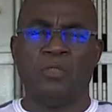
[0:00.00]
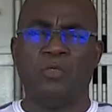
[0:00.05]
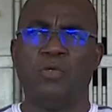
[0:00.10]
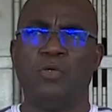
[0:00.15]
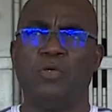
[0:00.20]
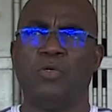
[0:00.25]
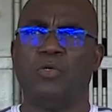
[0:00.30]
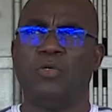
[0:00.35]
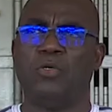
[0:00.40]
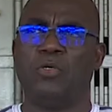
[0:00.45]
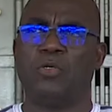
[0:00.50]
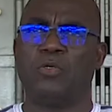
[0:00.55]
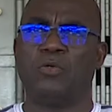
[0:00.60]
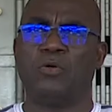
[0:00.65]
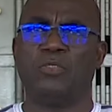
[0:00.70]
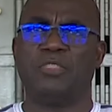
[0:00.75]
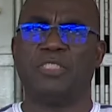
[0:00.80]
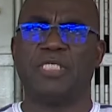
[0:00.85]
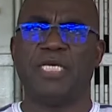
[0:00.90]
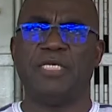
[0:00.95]
Le
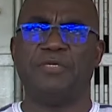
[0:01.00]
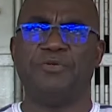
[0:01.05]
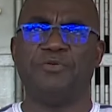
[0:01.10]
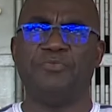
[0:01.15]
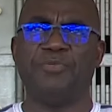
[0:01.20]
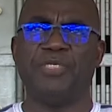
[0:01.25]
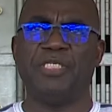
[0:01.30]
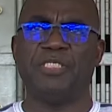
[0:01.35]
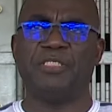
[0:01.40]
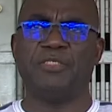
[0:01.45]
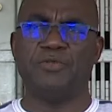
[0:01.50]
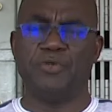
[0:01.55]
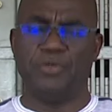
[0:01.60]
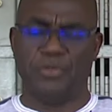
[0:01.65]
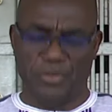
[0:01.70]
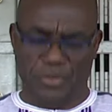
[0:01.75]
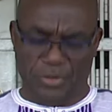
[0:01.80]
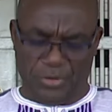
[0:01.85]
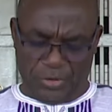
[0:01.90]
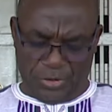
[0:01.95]
Conseil des ministres
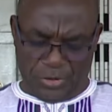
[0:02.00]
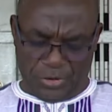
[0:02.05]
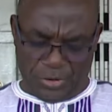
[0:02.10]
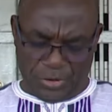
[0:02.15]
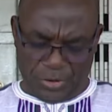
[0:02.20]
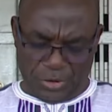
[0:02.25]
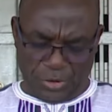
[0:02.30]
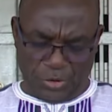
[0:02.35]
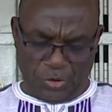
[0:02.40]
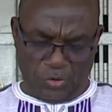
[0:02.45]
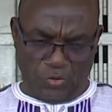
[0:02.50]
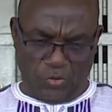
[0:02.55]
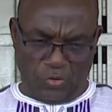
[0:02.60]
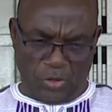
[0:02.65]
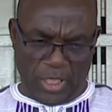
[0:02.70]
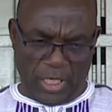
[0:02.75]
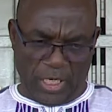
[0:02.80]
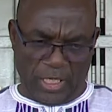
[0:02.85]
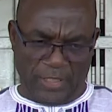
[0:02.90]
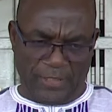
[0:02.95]
de ce
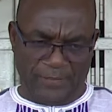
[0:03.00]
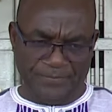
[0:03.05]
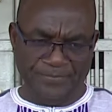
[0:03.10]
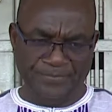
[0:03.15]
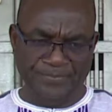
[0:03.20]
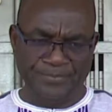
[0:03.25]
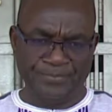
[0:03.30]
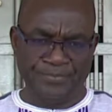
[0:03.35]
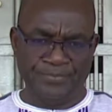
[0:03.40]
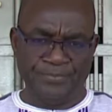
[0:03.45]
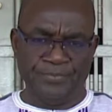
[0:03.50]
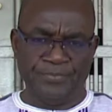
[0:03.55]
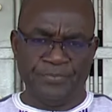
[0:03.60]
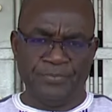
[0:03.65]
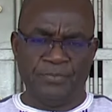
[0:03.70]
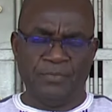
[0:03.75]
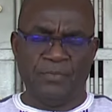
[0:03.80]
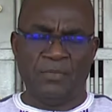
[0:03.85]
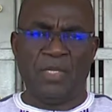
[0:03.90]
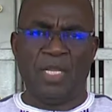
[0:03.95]
jour a
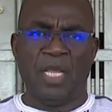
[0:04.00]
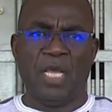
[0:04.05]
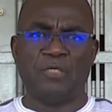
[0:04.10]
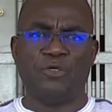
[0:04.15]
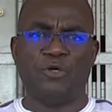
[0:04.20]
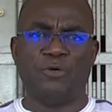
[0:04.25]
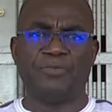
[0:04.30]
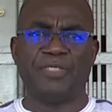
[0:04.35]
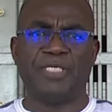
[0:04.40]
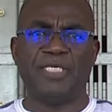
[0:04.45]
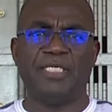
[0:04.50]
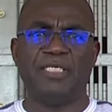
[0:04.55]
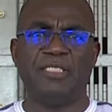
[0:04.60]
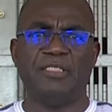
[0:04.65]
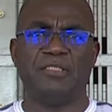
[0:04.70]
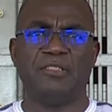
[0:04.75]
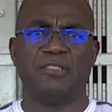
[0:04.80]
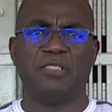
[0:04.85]
adopté